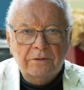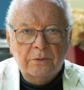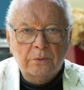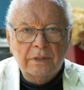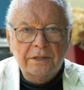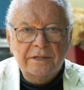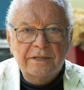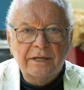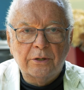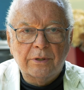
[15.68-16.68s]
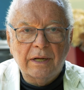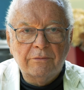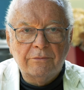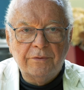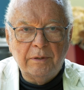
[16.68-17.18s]
Wśród naszych
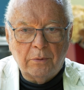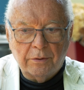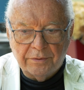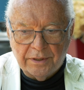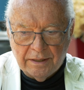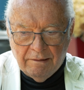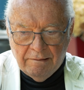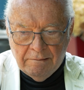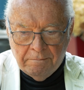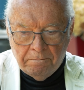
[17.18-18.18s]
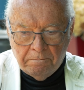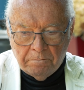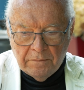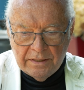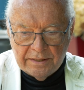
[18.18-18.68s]
scenografów filmowych
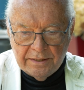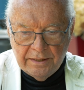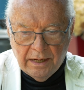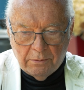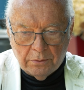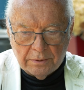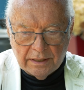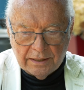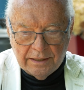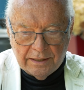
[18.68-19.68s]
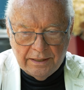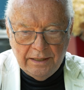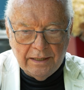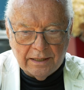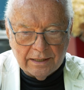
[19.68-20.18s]
istniało takich
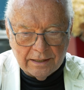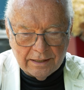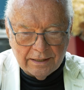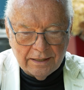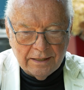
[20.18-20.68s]
kilka